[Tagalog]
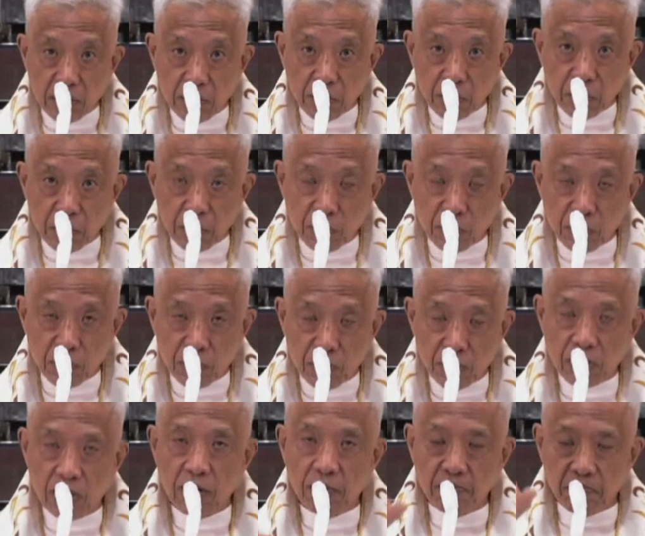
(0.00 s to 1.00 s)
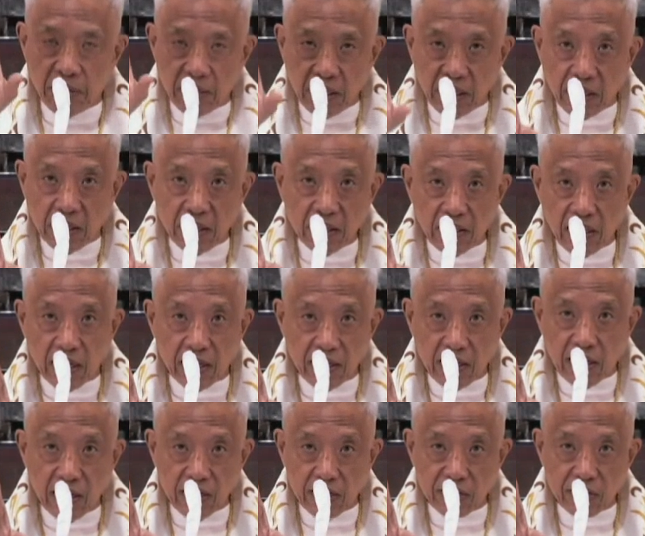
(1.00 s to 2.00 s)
puso, makikita nila ang